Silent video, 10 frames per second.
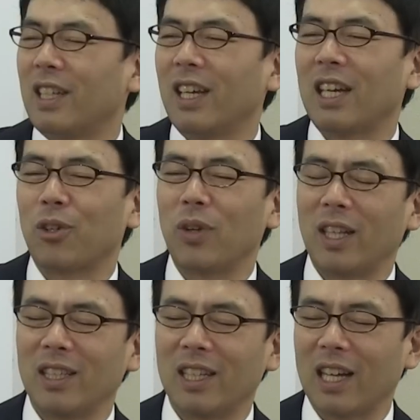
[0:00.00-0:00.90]
ね、ひゃく
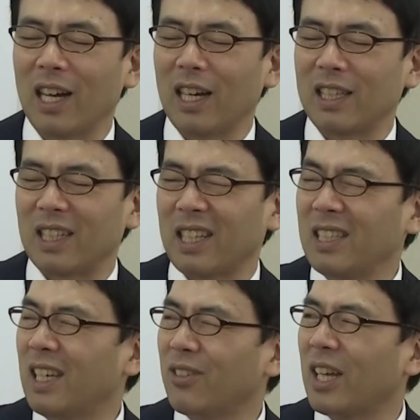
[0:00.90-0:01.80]
えんで考えたら
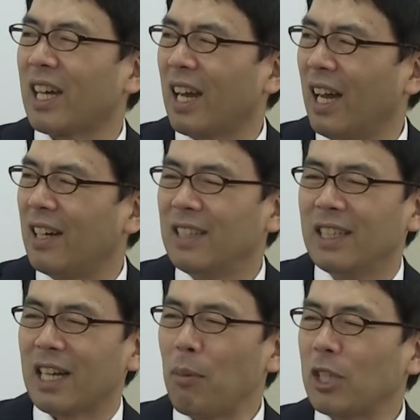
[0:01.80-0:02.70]
さんえんぐらいだから
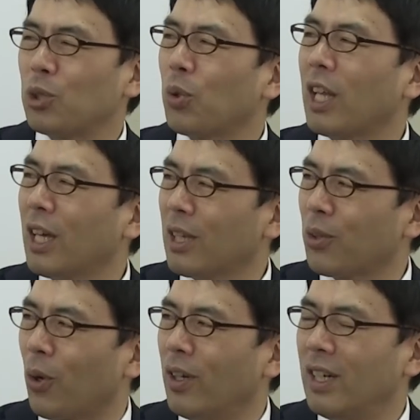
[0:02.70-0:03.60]
我慢しようかな
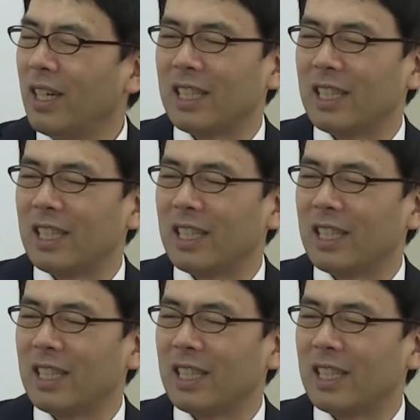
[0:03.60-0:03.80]
と、うん、